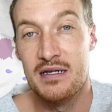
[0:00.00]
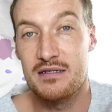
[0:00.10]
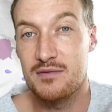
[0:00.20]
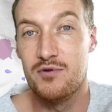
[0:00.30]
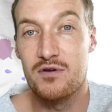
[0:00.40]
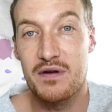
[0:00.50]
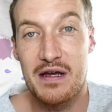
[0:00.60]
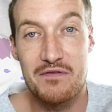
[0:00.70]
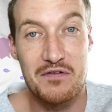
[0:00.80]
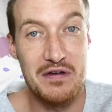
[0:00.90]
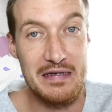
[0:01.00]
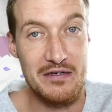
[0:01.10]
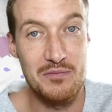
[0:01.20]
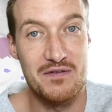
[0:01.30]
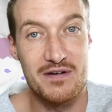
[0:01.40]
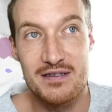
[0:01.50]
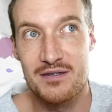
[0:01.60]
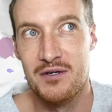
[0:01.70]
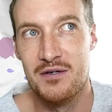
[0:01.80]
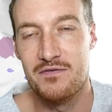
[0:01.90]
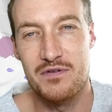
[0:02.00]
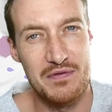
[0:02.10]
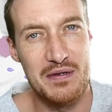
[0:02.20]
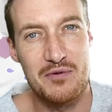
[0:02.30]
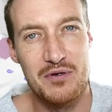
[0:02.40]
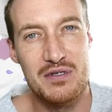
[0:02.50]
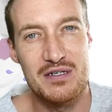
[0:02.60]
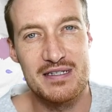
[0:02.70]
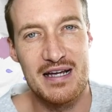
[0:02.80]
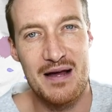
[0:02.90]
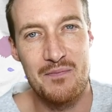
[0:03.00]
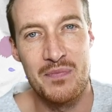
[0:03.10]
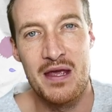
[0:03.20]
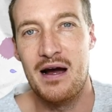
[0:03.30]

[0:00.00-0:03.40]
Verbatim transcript: dass man irgendwann einfach vielleicht nicht mehr weiß, von wem könnte ich das haben?